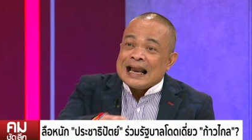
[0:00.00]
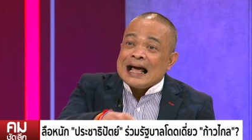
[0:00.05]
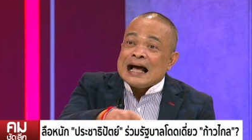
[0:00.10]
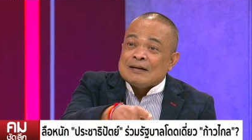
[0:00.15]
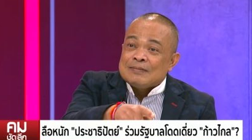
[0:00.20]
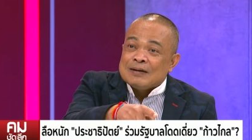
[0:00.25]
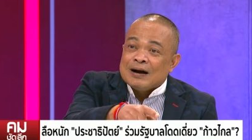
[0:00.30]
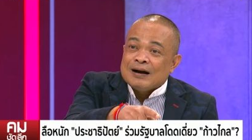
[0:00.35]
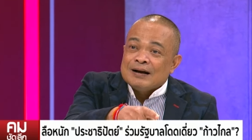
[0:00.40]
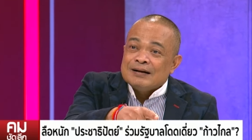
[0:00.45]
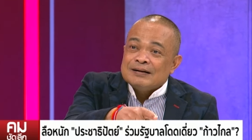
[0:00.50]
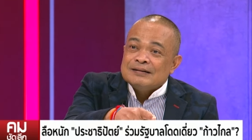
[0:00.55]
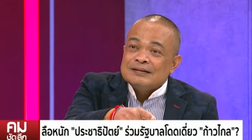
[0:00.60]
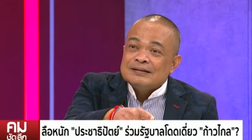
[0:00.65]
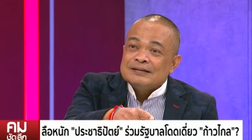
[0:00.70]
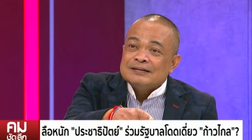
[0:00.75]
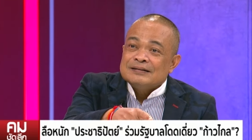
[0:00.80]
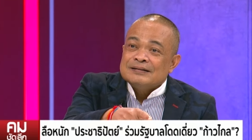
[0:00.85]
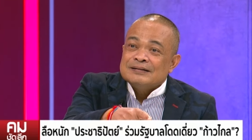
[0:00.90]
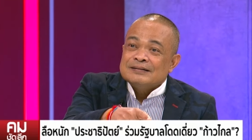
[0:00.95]
กล้าป่ะ
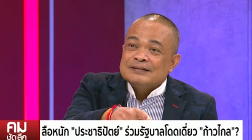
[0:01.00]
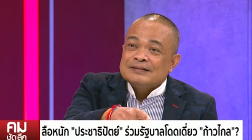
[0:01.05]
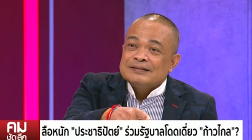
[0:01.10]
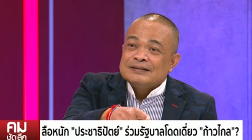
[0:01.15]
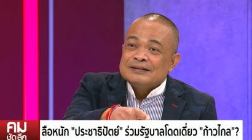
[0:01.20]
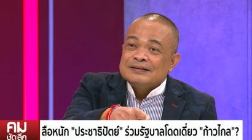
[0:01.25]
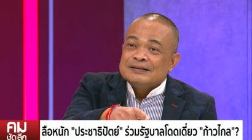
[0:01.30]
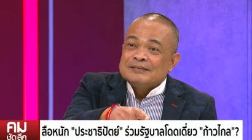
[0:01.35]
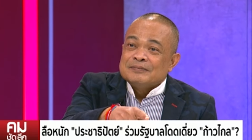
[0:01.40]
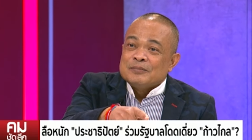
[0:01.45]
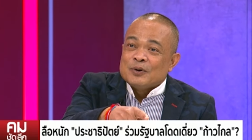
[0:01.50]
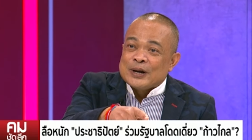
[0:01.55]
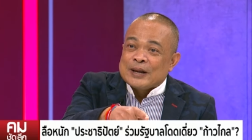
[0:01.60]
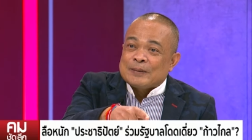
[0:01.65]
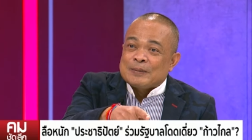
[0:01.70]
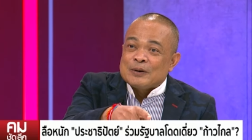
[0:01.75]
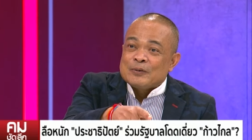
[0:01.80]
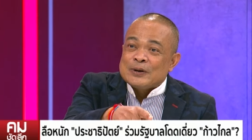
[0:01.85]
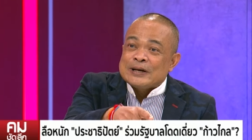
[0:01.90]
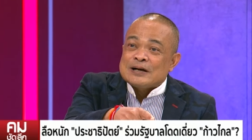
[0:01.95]
พล
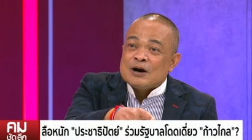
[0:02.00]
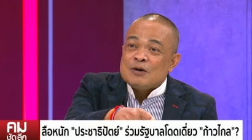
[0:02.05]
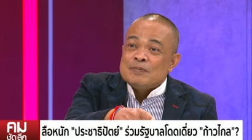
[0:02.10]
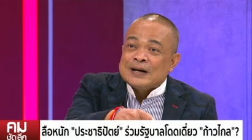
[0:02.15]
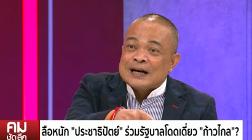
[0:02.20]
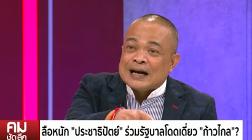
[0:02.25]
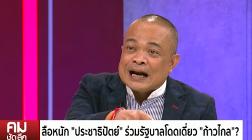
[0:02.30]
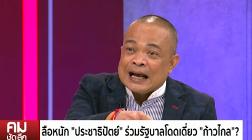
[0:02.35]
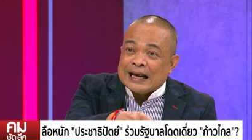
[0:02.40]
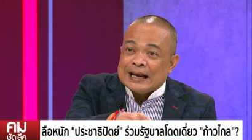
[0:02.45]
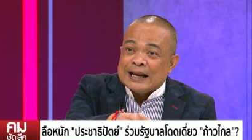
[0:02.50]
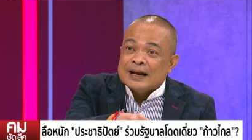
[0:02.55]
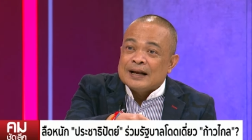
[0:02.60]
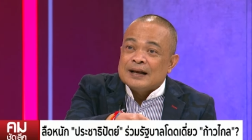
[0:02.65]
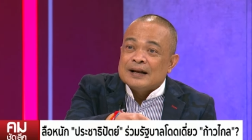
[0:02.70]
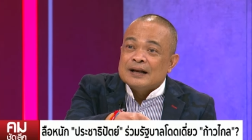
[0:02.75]
เอกประวิตรเขาเป็นใคร